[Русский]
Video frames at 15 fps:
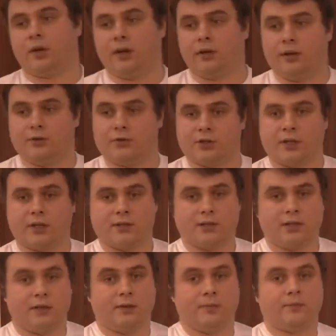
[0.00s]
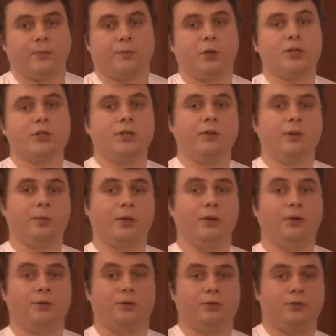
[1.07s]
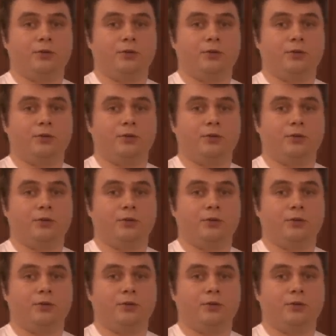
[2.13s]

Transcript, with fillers: как я уже сказал, пришли в определенную